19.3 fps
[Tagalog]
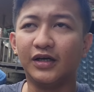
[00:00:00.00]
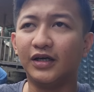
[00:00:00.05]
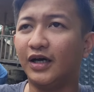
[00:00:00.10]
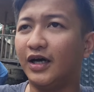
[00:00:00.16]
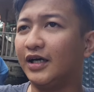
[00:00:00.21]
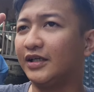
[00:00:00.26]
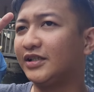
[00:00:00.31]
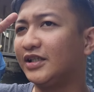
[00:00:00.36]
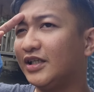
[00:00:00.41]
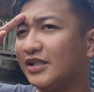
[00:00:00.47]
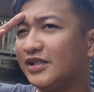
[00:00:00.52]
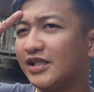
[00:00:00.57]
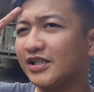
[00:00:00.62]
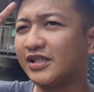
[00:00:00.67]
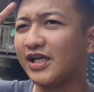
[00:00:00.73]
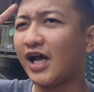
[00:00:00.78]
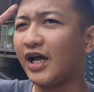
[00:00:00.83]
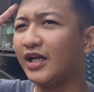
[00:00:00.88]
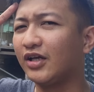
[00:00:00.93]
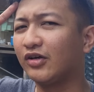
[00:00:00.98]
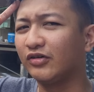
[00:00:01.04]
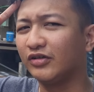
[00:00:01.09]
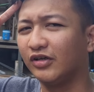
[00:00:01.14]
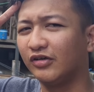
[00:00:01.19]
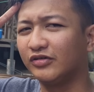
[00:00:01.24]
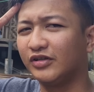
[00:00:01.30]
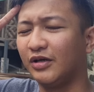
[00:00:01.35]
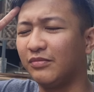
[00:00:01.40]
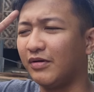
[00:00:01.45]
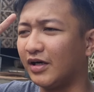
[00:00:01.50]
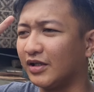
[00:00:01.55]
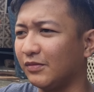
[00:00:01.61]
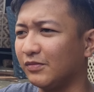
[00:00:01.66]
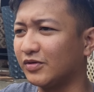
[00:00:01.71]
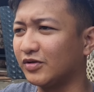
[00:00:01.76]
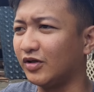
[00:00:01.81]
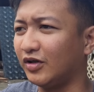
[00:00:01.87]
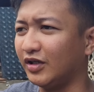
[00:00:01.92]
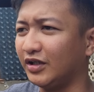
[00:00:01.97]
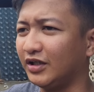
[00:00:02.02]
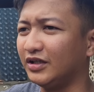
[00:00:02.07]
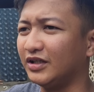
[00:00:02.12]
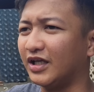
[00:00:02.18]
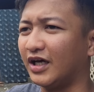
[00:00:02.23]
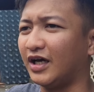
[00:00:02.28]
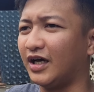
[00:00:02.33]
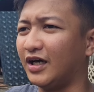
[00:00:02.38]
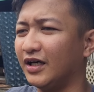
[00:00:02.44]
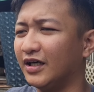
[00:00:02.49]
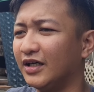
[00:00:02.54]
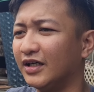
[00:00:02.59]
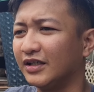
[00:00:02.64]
Uh, sinadya sa akin ni Kuya Ode, mga team solid na,